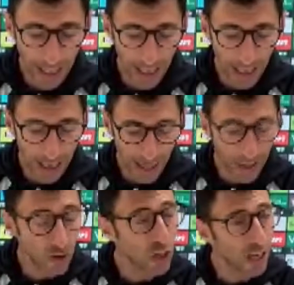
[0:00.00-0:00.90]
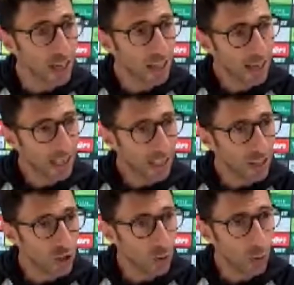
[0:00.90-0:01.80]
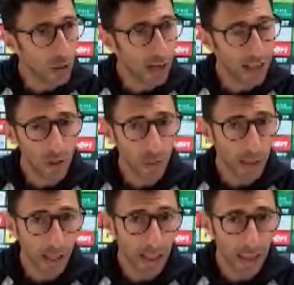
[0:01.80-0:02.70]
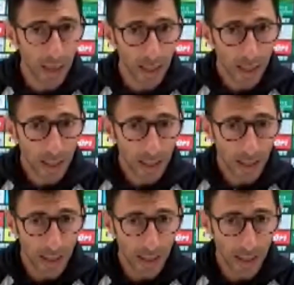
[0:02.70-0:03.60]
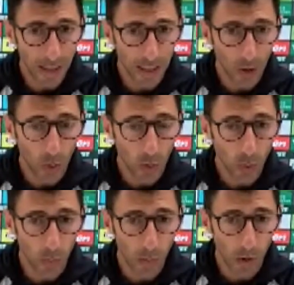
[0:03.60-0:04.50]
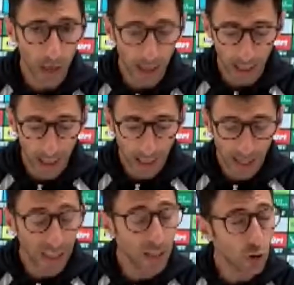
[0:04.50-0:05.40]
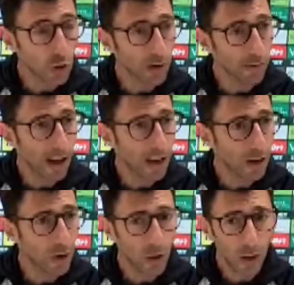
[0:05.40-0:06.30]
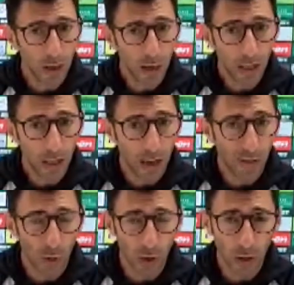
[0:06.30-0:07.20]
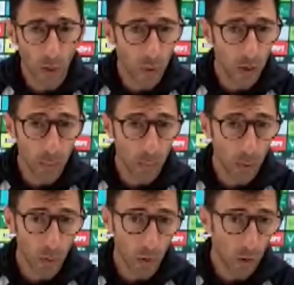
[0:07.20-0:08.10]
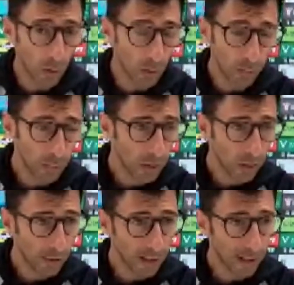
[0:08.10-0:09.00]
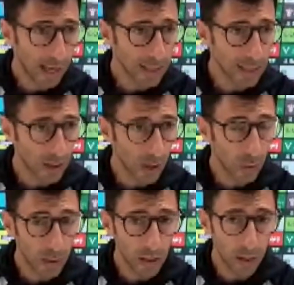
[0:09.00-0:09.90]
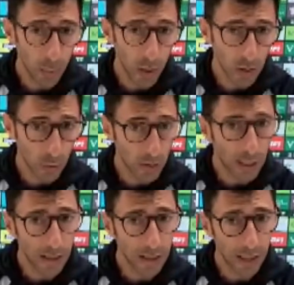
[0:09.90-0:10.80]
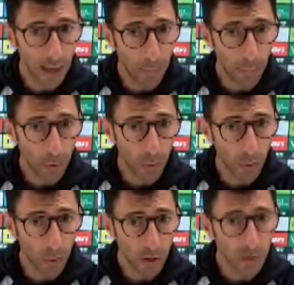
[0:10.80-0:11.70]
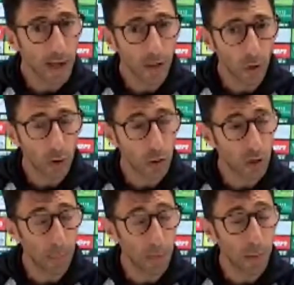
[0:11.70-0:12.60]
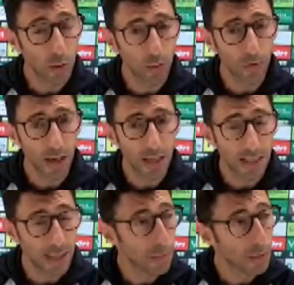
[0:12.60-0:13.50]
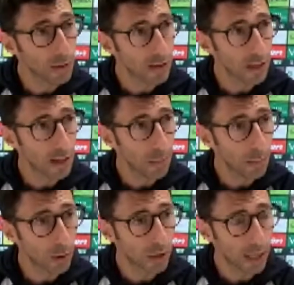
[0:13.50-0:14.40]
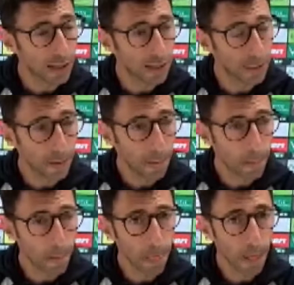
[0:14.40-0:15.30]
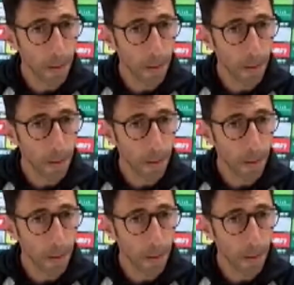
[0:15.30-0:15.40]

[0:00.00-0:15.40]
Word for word: sette gare la dice, la dice lunga, la dice perché eh, ho un gruppo che crede in ciò che fanno, eh, lavorano in un modo fantastico e quindi poi i risultati in campo si vedono, sappiamo soffrire insieme, questo è importante.